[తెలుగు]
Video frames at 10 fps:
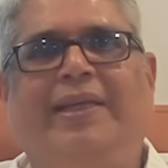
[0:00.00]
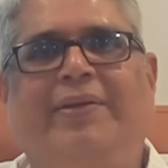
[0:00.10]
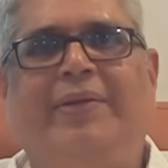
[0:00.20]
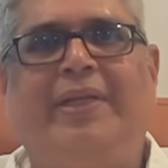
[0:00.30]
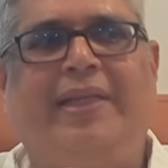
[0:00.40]

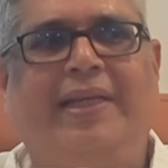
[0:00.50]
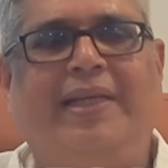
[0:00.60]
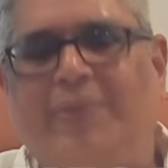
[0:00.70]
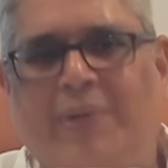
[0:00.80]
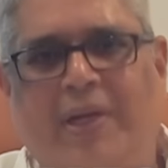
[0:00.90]
ఎవరైతే
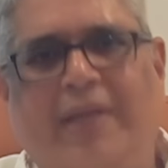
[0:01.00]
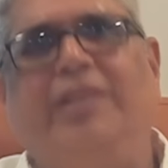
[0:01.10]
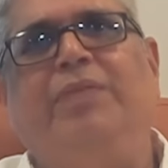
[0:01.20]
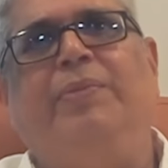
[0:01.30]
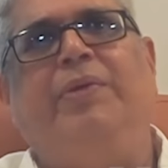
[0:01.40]

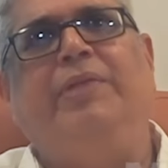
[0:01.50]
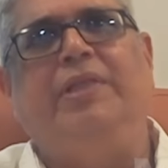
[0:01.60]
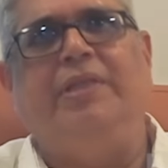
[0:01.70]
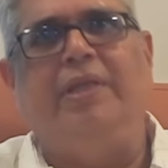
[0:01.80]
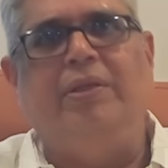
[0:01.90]
ఉల్లంఘించి
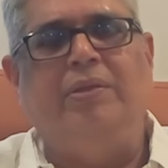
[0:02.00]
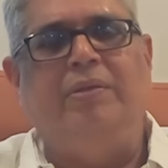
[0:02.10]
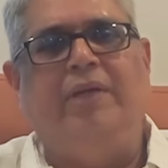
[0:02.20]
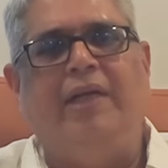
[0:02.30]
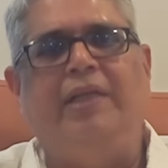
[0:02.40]
ప్రవర్తిస్తారో
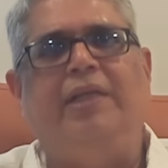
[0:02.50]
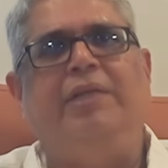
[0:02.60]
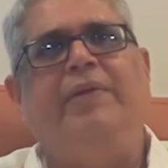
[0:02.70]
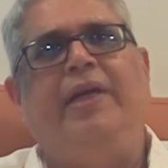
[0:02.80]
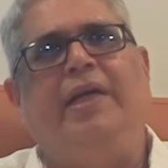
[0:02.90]

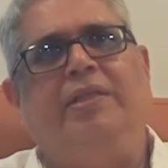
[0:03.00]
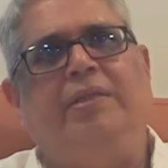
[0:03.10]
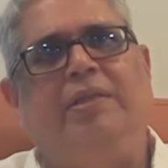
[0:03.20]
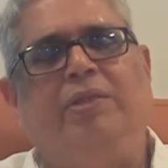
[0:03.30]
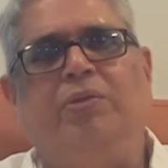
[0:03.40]
కఠినమైన
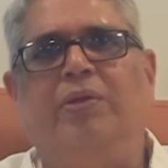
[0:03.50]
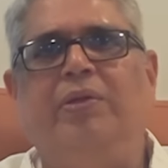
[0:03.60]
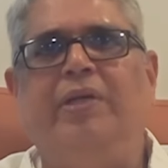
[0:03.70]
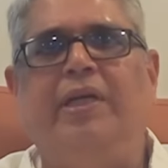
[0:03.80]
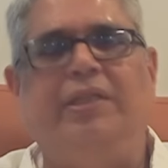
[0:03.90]
యాక్షన్లు
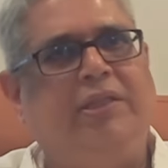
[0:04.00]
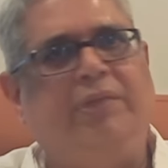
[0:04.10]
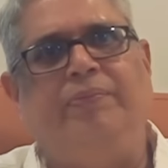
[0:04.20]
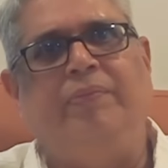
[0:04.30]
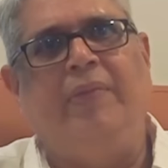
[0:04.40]
తీసుకోవడం ఖచ్చితం